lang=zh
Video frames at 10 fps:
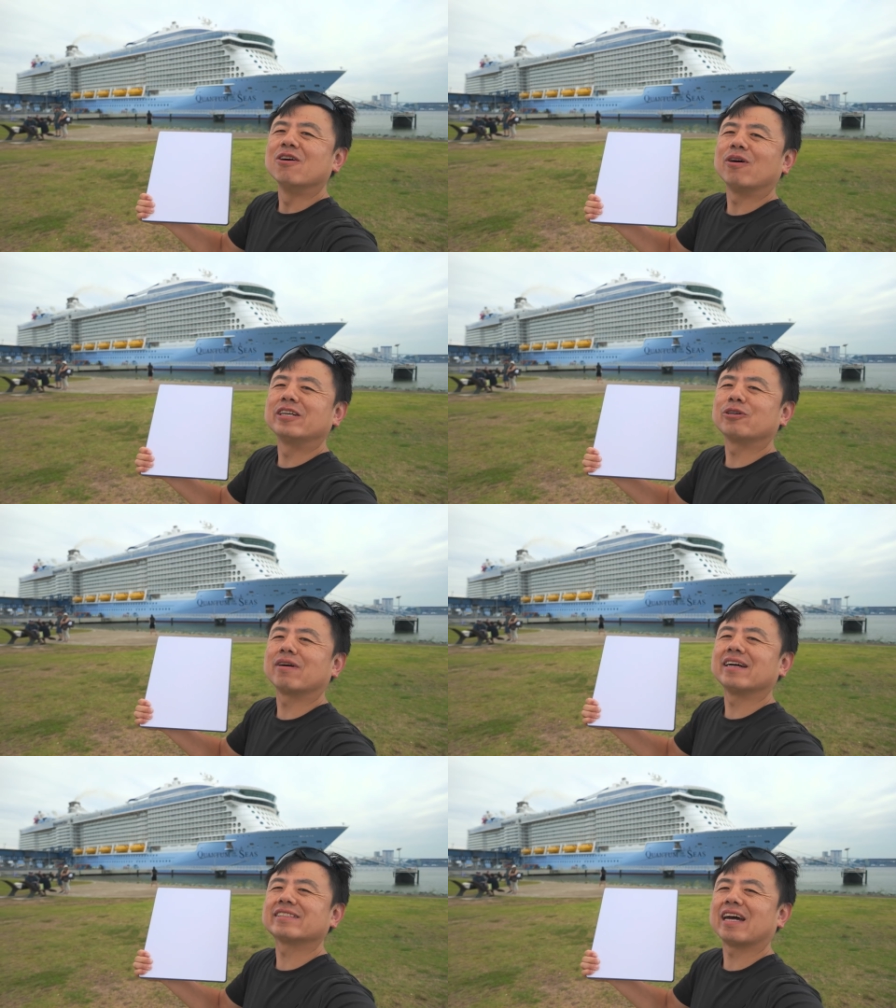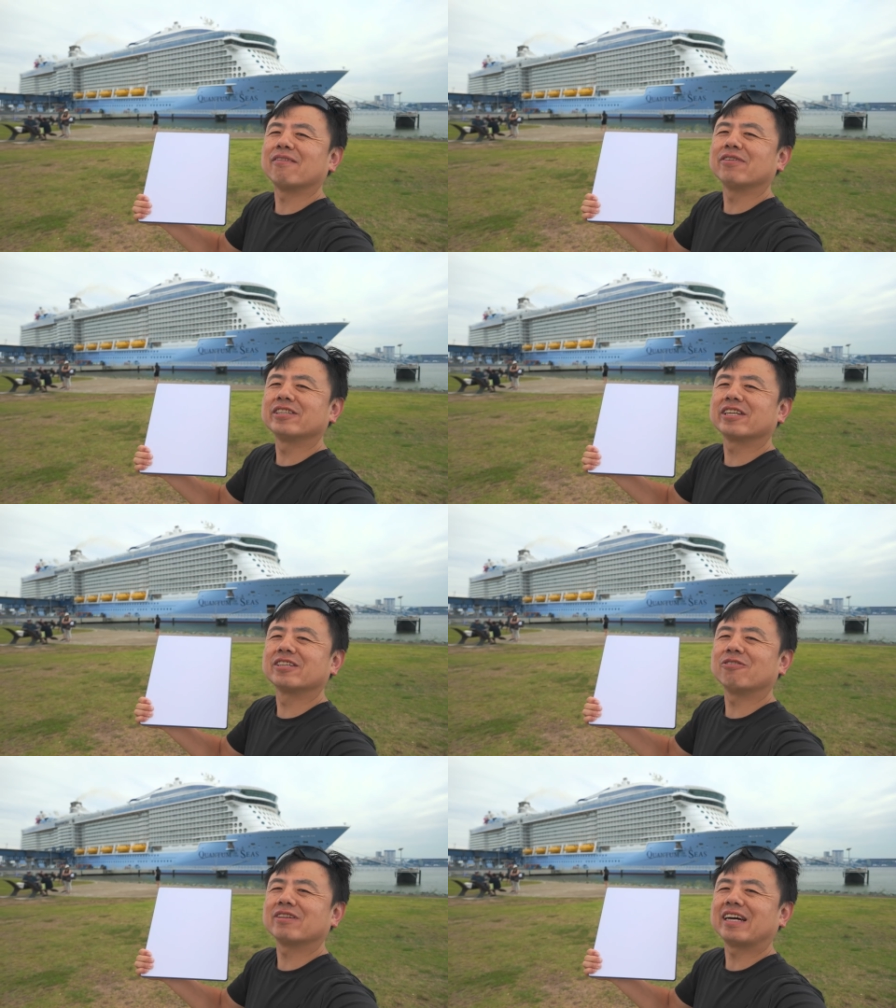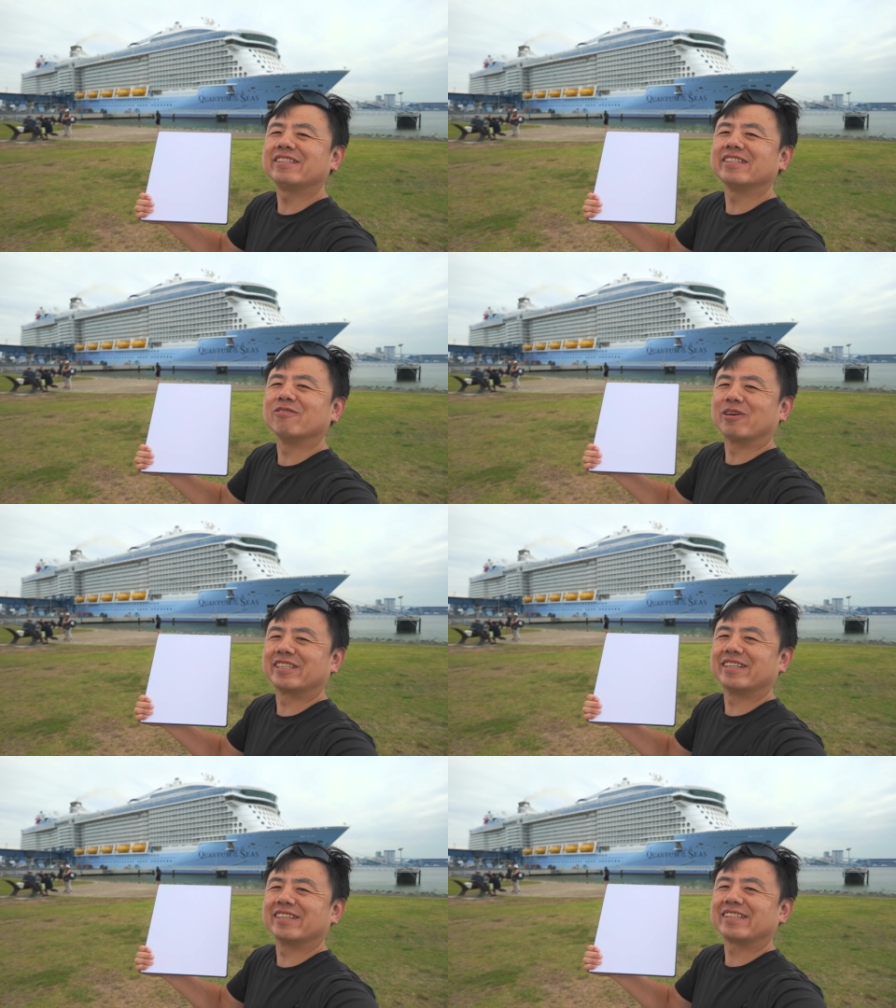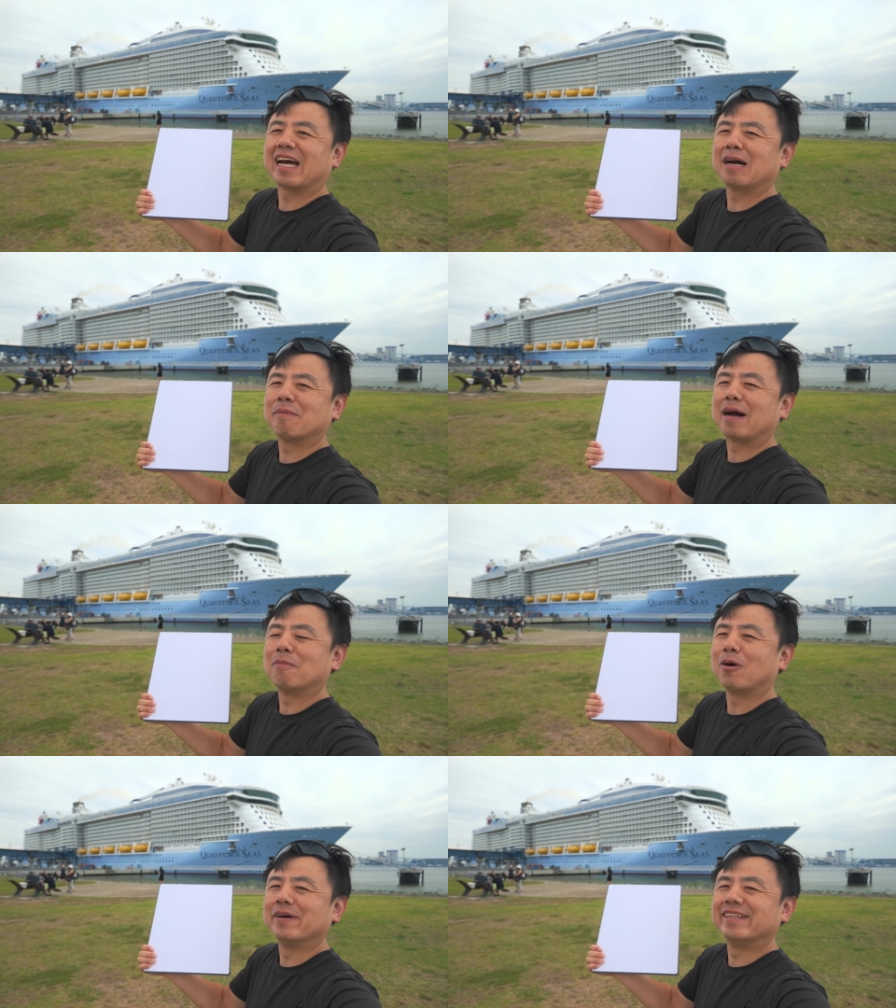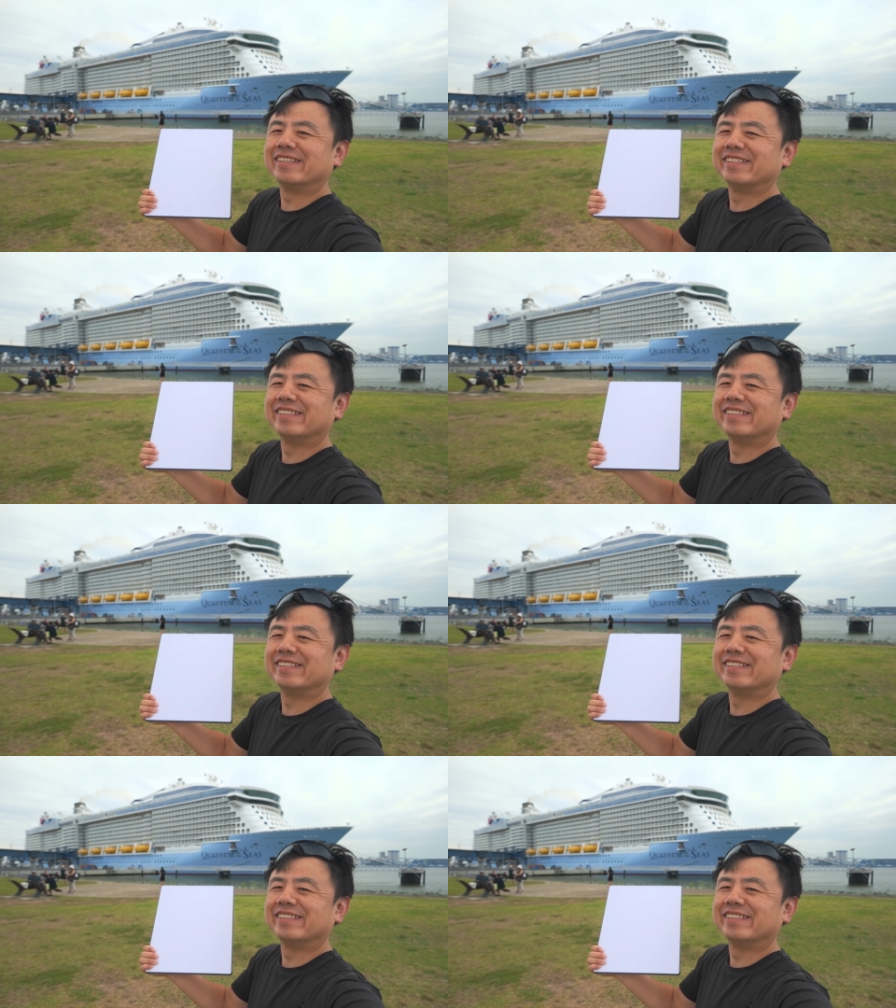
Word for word: 欢迎收看《采风摄影生活杂志》，我是大马毛本。